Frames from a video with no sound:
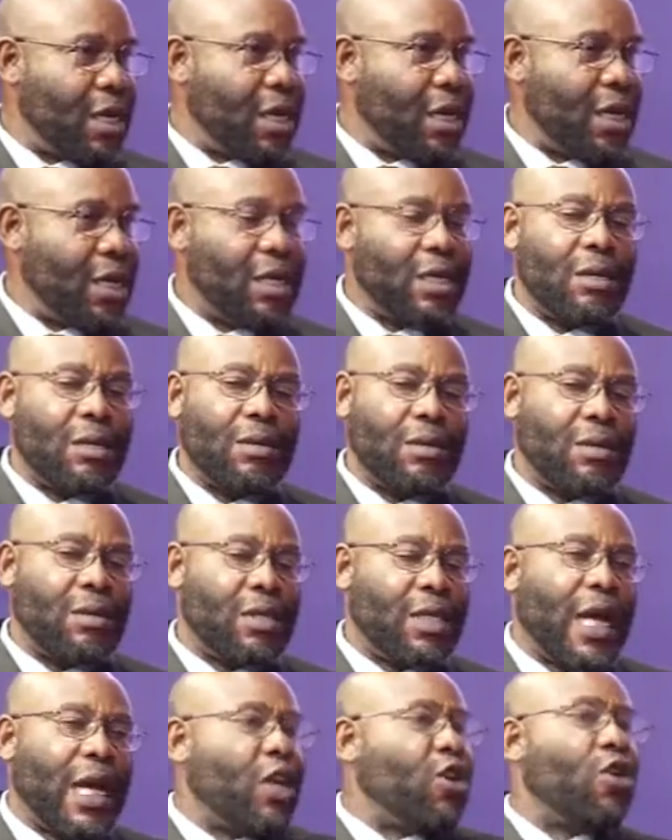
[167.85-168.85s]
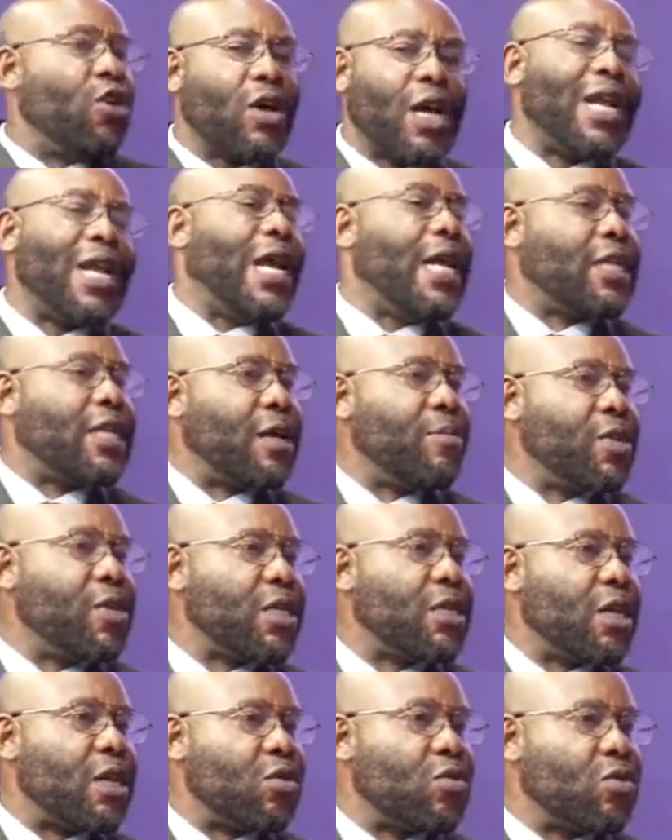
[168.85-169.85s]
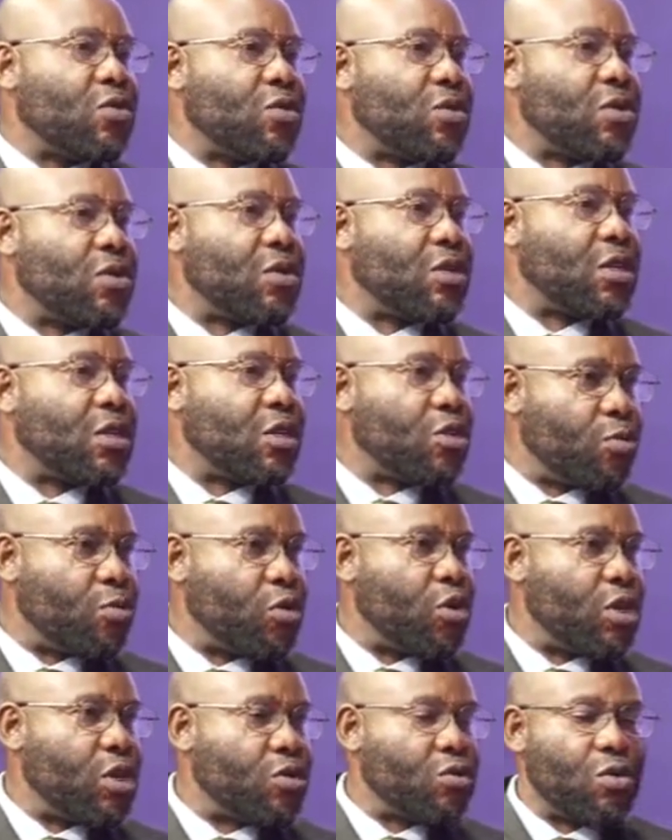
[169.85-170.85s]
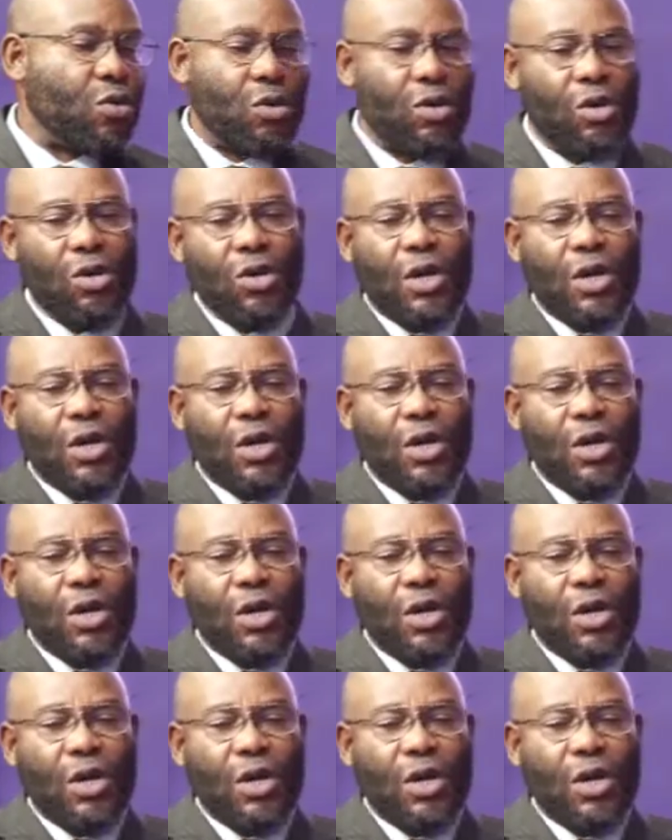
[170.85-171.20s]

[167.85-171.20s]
Et D'ailleurs, elle a été mise en cause, cette MONUSCO,